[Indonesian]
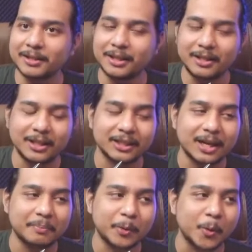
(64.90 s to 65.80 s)
datang dan
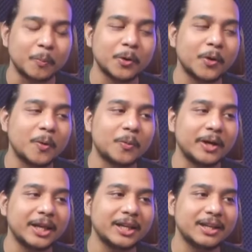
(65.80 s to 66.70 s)
kita akan berkumpul
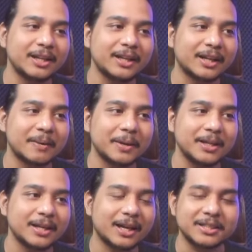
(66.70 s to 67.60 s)
ngomongin yang
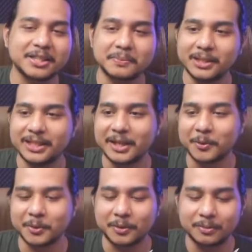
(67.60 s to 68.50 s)
namanya rasisme di
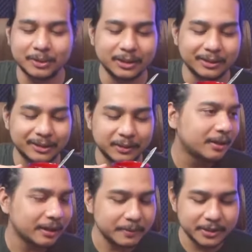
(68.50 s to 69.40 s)
Naruto. Be.
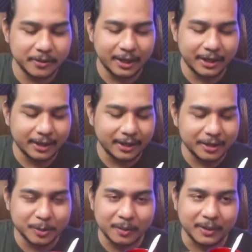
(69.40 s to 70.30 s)
Kenapa sih no akhir-akhir
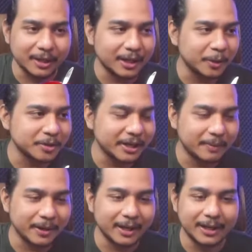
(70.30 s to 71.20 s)
ini suka bikin radio
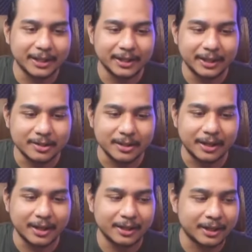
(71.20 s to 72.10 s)
Singham yang kayak gini yang
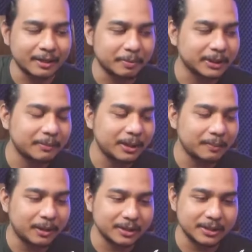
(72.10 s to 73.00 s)
sendirian? Karena
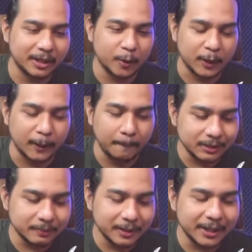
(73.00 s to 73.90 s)
pertama males nyari orang.
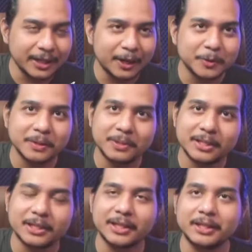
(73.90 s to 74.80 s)
Sebenarnya ini harusnya
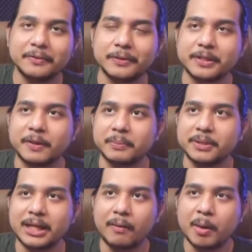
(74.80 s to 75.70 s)
bisa jadi filsafat
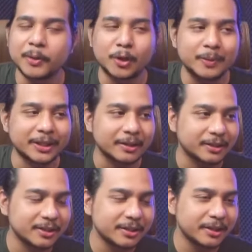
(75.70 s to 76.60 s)
menjawab atau komentar
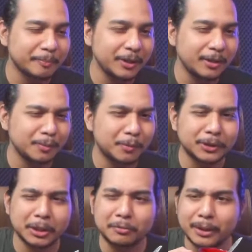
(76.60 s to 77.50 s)
netizen tapi gue
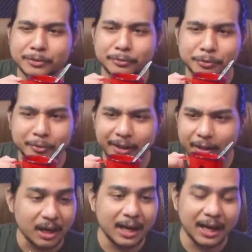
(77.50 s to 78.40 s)
terlalu males untuk
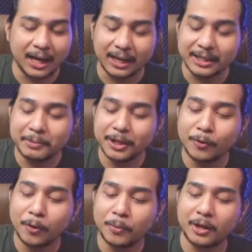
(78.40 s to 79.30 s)
syuting. Ah, jadi mending
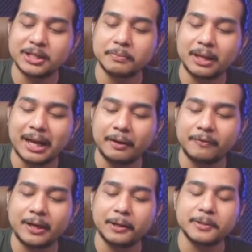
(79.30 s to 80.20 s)
gue ngobrolnya sambil
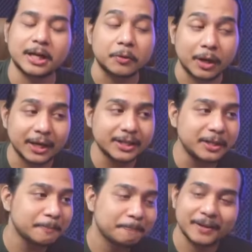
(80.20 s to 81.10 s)
live dan siaran ulangnya
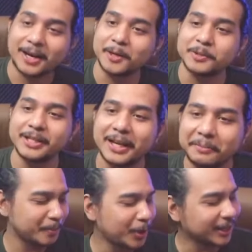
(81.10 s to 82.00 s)
jadi radio
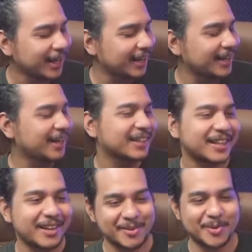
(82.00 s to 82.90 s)
Singham. Buat kalian yang nggak
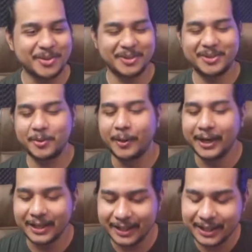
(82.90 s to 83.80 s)
tahu, gue
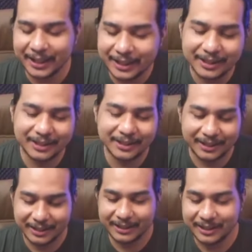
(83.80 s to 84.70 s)
ini kan
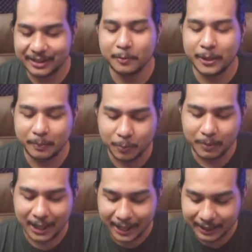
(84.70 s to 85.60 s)
uh, wibu
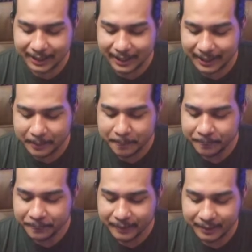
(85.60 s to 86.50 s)
banget ya
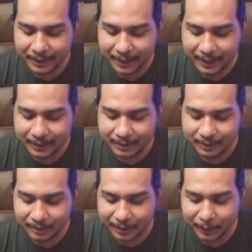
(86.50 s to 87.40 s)

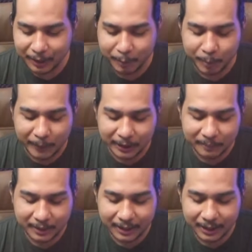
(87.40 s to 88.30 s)
dan nggak tau lah wibu banget
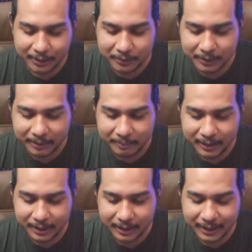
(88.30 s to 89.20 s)
apa enggak gitu
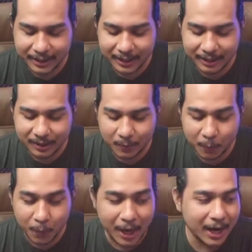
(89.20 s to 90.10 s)
tapi ya
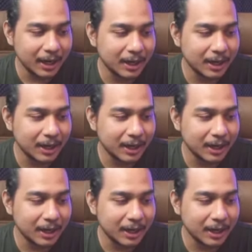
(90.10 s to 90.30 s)
gue